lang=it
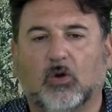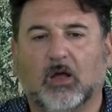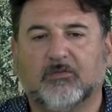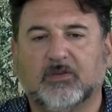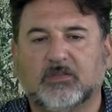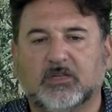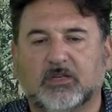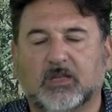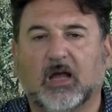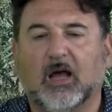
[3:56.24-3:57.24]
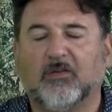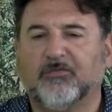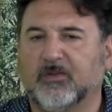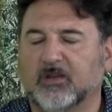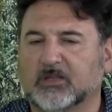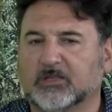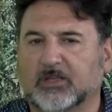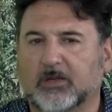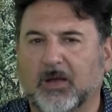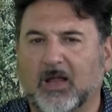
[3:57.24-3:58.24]
o larvicida a fine
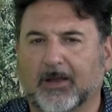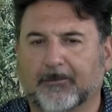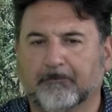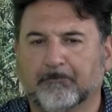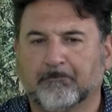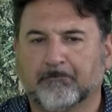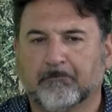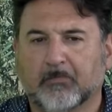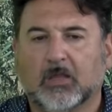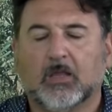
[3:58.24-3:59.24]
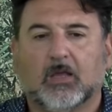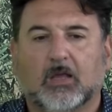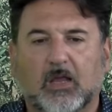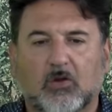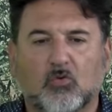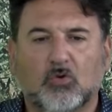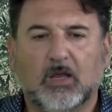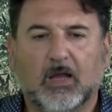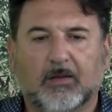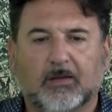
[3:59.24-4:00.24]
settimana.
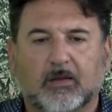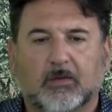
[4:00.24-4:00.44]
Euglia,